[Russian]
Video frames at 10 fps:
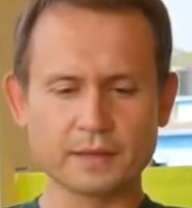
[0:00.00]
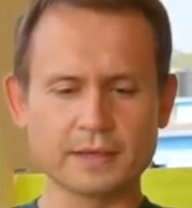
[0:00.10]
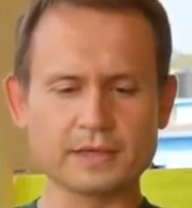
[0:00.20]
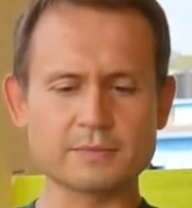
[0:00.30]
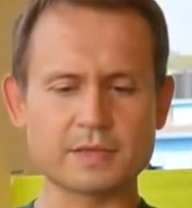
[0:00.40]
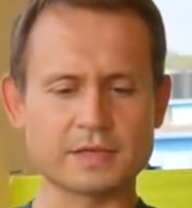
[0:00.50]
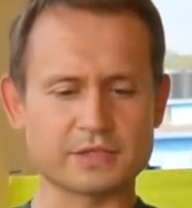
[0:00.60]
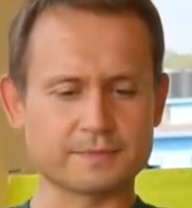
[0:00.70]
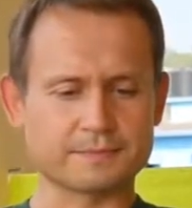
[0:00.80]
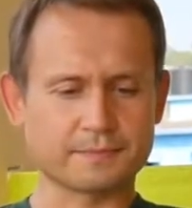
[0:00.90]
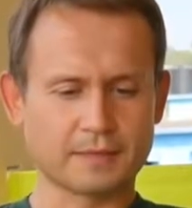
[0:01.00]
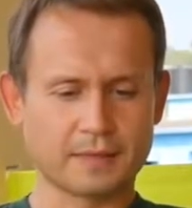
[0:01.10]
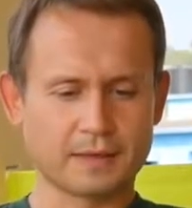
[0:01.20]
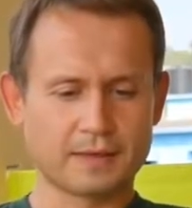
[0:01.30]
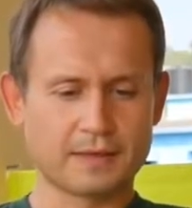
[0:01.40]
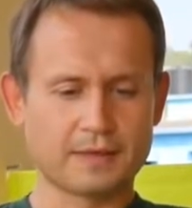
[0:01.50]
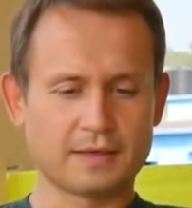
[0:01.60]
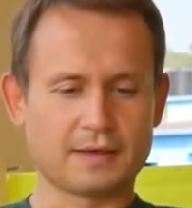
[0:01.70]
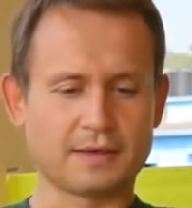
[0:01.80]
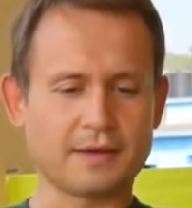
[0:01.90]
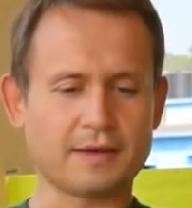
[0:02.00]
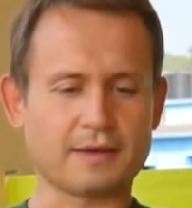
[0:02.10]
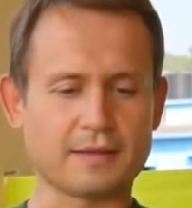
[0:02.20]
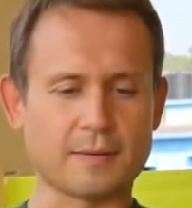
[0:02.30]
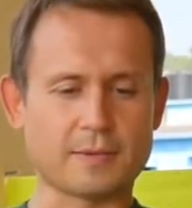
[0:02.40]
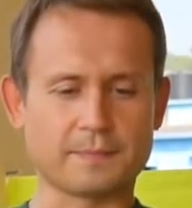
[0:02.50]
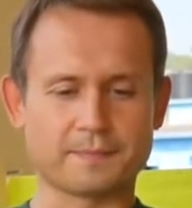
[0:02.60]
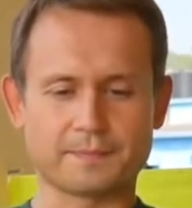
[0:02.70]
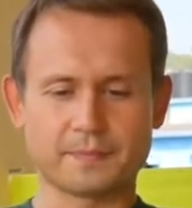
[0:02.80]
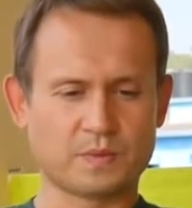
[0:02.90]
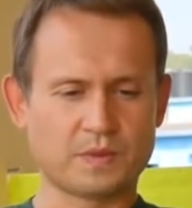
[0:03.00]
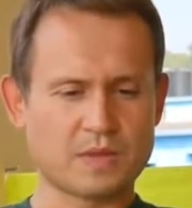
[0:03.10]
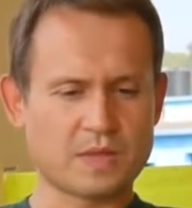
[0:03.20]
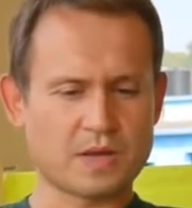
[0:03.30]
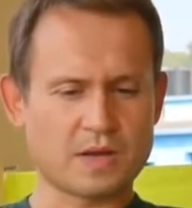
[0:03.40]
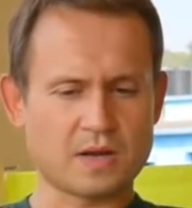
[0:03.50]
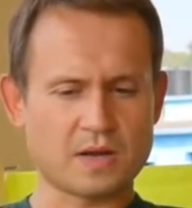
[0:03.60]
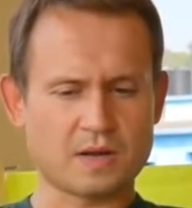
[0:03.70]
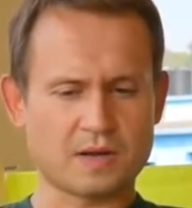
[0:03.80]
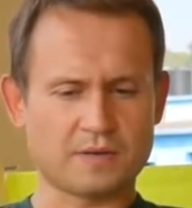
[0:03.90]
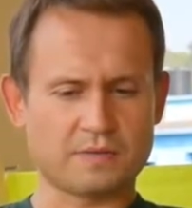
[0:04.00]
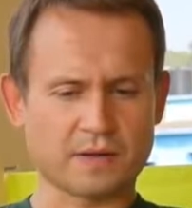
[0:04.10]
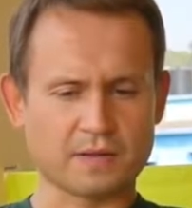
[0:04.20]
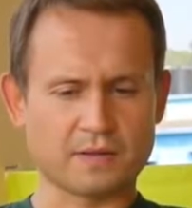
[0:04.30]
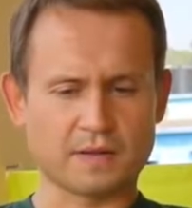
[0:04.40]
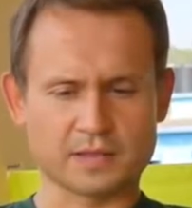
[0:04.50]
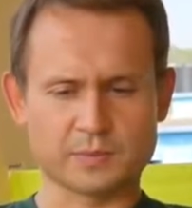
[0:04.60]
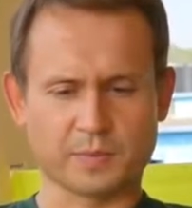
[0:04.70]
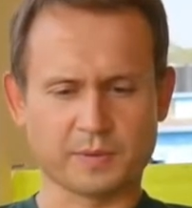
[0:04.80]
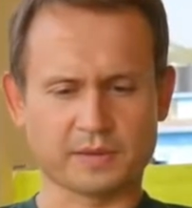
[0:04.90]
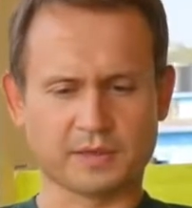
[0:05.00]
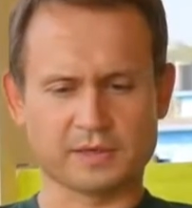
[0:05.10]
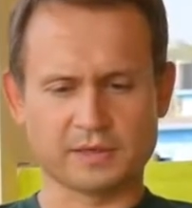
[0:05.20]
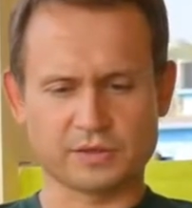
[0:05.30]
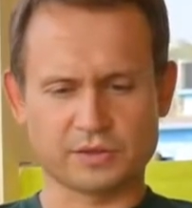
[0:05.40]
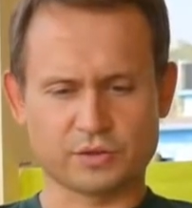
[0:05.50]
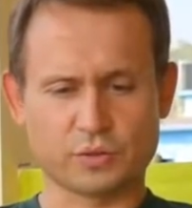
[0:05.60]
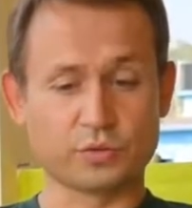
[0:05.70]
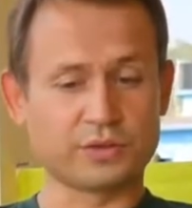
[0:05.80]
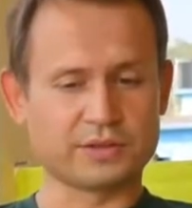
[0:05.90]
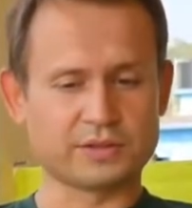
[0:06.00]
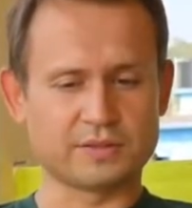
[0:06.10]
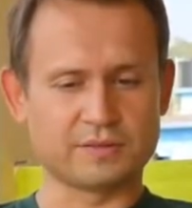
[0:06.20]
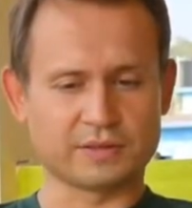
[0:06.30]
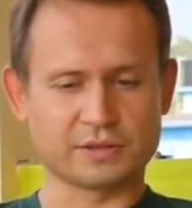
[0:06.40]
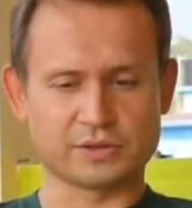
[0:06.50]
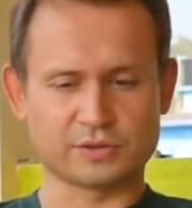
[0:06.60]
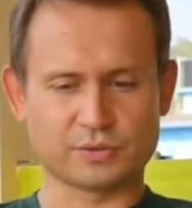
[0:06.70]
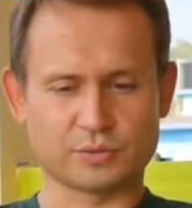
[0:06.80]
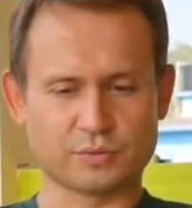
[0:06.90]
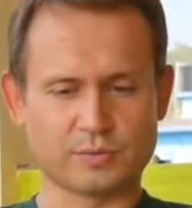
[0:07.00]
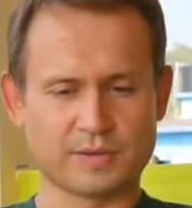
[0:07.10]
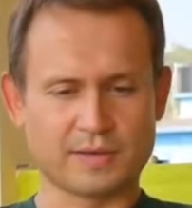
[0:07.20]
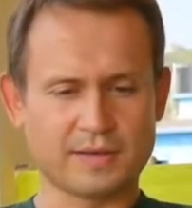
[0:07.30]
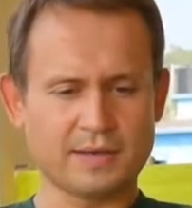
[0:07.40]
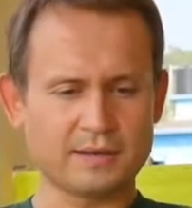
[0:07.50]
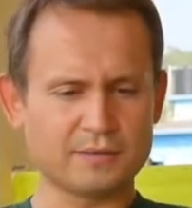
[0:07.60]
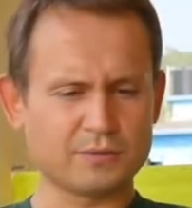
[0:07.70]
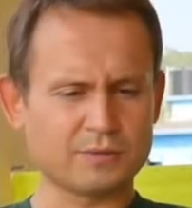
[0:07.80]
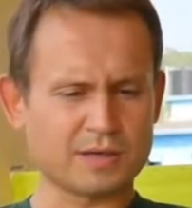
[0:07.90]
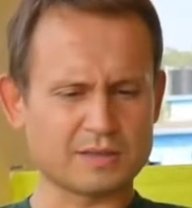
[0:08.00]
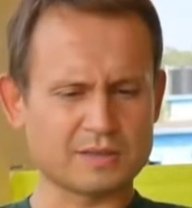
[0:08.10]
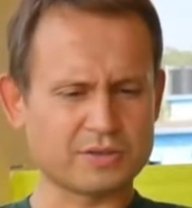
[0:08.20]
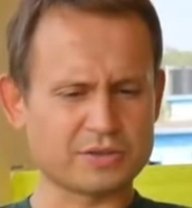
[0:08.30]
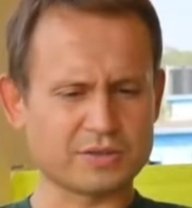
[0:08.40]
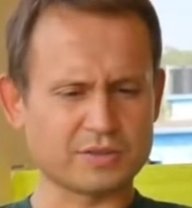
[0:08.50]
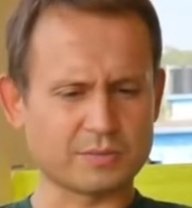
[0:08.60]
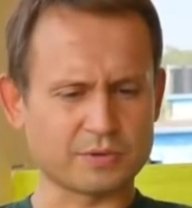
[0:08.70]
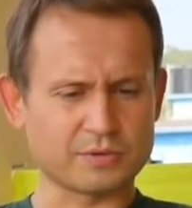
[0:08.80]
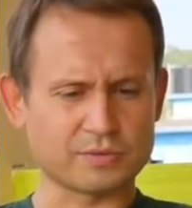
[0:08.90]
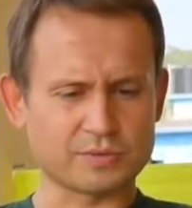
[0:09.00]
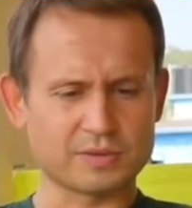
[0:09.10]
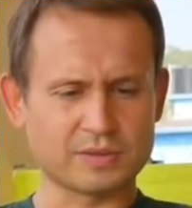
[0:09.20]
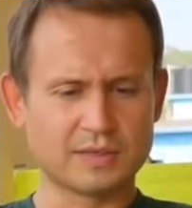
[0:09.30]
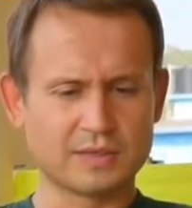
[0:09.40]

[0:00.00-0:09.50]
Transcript: Едем дальше. Реклама. На ВКонтакте мы потратили 132 тысячи 100 рублей, ну, на различные там ресурсы.